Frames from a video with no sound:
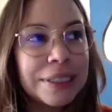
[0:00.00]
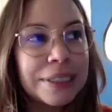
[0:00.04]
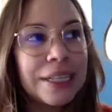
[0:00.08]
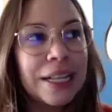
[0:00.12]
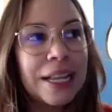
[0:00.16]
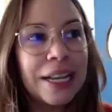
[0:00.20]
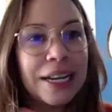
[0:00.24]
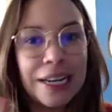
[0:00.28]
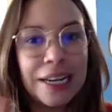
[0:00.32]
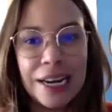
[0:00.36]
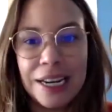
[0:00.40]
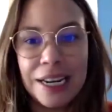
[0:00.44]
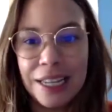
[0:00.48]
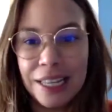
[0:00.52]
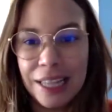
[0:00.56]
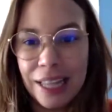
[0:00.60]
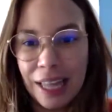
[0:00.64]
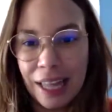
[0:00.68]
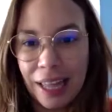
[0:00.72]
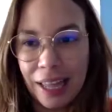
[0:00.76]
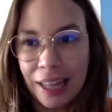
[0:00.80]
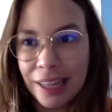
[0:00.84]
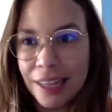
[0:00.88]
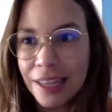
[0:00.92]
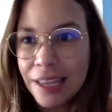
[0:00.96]
la
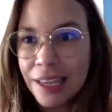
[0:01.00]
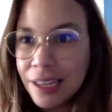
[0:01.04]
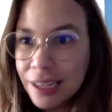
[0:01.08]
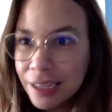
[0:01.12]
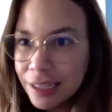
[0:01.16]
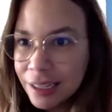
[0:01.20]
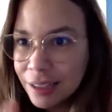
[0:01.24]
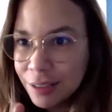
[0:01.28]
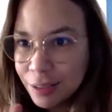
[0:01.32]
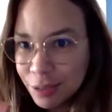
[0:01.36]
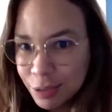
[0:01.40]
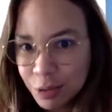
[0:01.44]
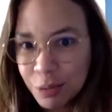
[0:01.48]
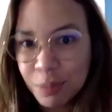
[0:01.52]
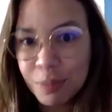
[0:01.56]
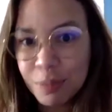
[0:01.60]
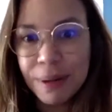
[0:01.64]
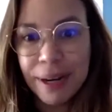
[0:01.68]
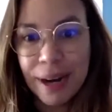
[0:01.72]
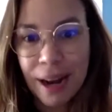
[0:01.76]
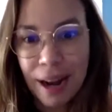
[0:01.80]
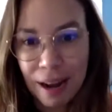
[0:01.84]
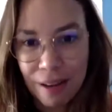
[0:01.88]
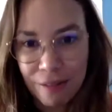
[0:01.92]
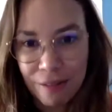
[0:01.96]
realidad
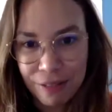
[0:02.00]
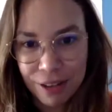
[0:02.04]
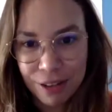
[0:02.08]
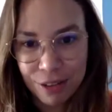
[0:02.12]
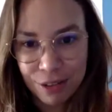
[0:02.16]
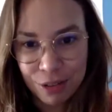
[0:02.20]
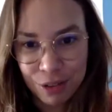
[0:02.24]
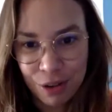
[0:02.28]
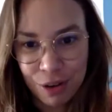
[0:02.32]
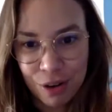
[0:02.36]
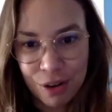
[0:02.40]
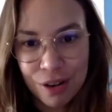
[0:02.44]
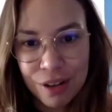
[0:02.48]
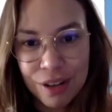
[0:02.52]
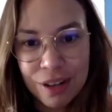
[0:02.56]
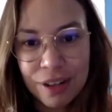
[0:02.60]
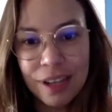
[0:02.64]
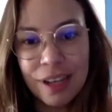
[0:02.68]
supera la ficción.